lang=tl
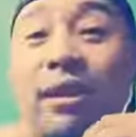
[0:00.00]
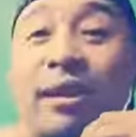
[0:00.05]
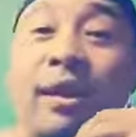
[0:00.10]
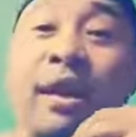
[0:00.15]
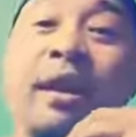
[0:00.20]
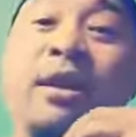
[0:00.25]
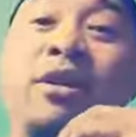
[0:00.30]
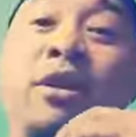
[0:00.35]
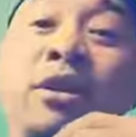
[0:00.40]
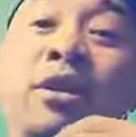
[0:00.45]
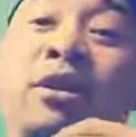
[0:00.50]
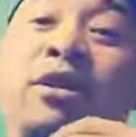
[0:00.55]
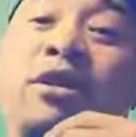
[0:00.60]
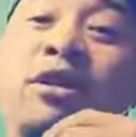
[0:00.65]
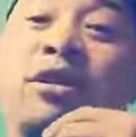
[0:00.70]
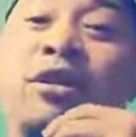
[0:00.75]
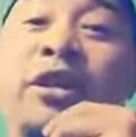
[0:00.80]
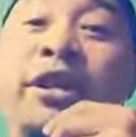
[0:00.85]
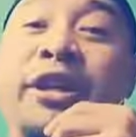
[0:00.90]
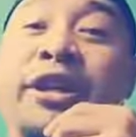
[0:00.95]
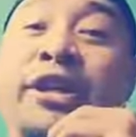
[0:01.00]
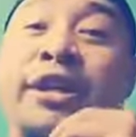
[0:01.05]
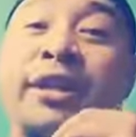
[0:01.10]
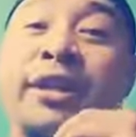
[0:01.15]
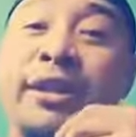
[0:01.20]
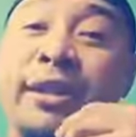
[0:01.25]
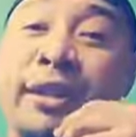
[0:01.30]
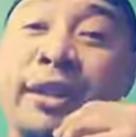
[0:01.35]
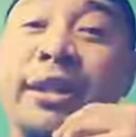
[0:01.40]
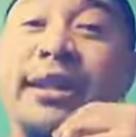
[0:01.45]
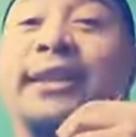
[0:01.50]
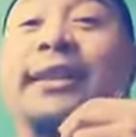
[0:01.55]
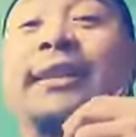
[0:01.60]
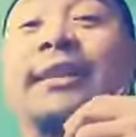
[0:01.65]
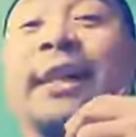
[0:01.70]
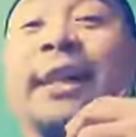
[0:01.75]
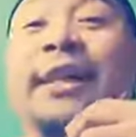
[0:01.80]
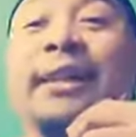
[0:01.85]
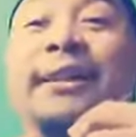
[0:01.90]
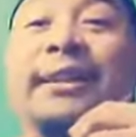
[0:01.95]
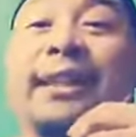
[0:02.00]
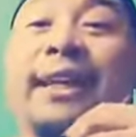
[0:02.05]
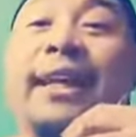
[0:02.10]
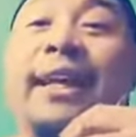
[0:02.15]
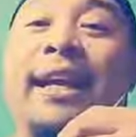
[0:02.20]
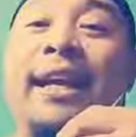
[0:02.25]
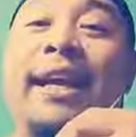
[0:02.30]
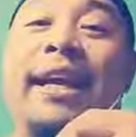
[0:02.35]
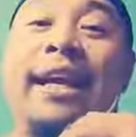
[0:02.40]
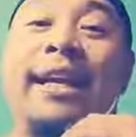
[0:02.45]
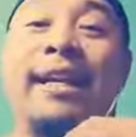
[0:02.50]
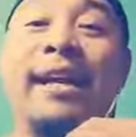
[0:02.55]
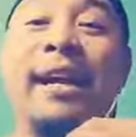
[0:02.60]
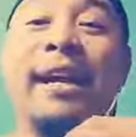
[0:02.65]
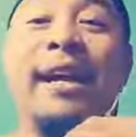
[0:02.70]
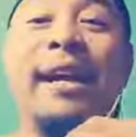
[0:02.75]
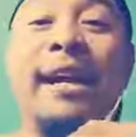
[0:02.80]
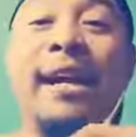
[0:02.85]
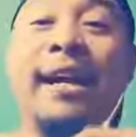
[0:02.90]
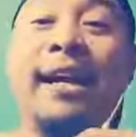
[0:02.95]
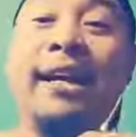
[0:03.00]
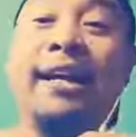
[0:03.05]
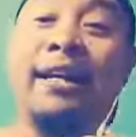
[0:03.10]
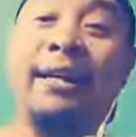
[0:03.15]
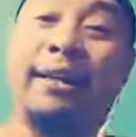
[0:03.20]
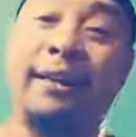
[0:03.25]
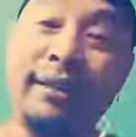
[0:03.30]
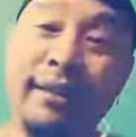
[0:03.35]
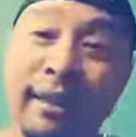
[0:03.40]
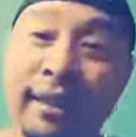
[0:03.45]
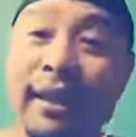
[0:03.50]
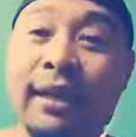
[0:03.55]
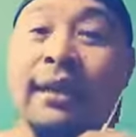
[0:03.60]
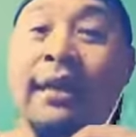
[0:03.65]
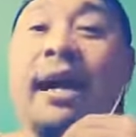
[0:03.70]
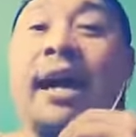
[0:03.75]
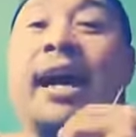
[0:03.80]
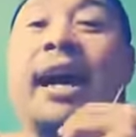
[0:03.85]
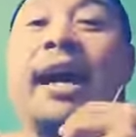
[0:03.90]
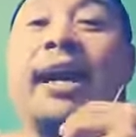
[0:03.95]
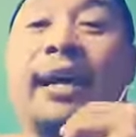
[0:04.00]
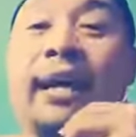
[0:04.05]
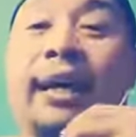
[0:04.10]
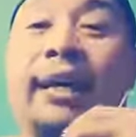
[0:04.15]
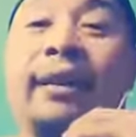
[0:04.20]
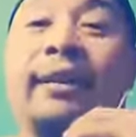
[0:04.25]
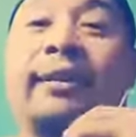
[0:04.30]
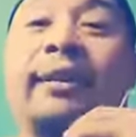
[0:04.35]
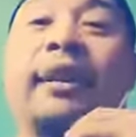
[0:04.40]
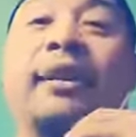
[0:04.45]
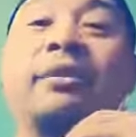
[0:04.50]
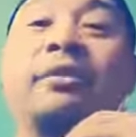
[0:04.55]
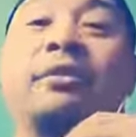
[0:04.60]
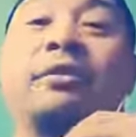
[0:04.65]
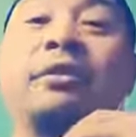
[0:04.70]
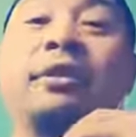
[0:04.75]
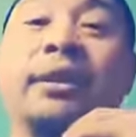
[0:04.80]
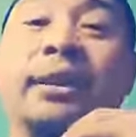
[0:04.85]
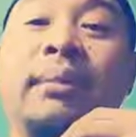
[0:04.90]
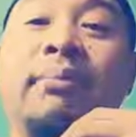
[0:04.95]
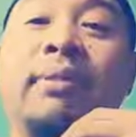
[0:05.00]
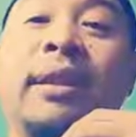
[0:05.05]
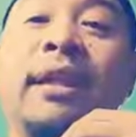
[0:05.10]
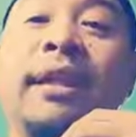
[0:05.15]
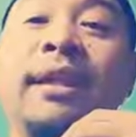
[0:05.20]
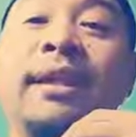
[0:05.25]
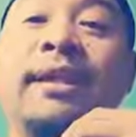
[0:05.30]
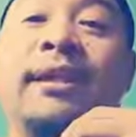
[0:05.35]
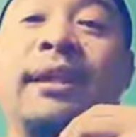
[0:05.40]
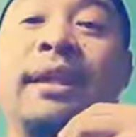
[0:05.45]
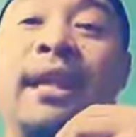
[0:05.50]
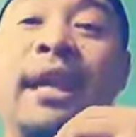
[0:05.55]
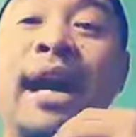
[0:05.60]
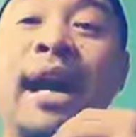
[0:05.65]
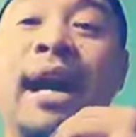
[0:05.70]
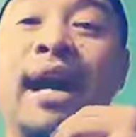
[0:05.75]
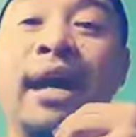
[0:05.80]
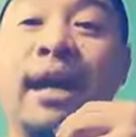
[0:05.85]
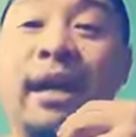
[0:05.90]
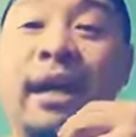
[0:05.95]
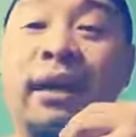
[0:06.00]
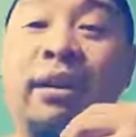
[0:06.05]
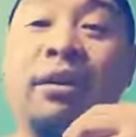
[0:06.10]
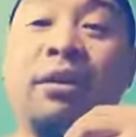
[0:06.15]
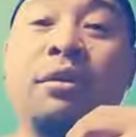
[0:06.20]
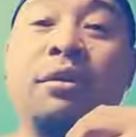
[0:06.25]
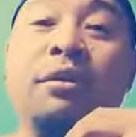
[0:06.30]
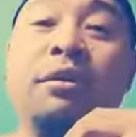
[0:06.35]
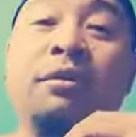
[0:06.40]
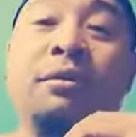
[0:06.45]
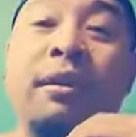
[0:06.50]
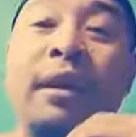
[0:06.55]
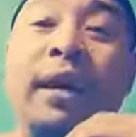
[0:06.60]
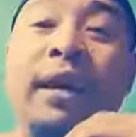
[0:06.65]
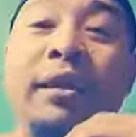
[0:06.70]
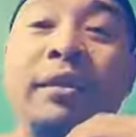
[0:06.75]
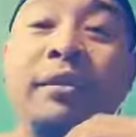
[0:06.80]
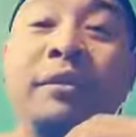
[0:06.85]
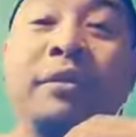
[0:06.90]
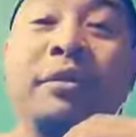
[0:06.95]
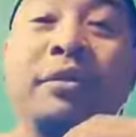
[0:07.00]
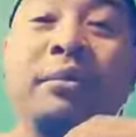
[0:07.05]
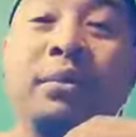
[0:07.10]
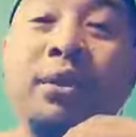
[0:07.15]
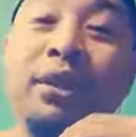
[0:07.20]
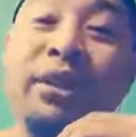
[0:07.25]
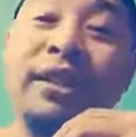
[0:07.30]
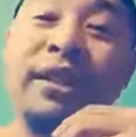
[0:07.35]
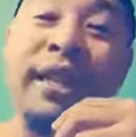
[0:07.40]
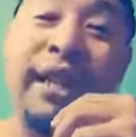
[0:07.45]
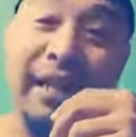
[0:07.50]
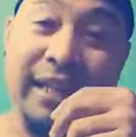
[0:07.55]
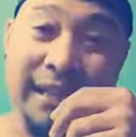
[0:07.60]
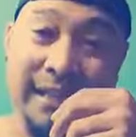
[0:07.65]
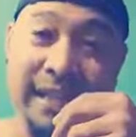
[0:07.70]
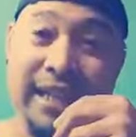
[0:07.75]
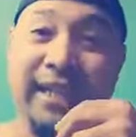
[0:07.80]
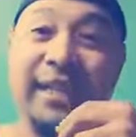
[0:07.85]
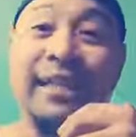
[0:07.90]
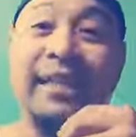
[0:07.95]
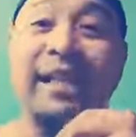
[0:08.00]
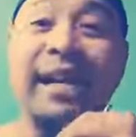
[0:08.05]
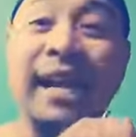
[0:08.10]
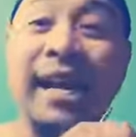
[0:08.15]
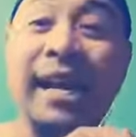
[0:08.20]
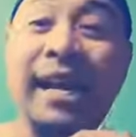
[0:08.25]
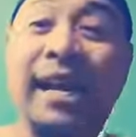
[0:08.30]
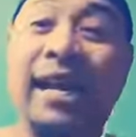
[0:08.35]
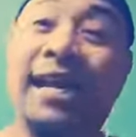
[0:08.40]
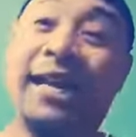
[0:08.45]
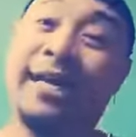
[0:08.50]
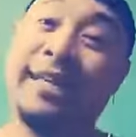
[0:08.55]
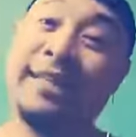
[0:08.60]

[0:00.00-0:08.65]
Ako'y isang serena kahit tanong sabihin nila ako ay ubod ng ganda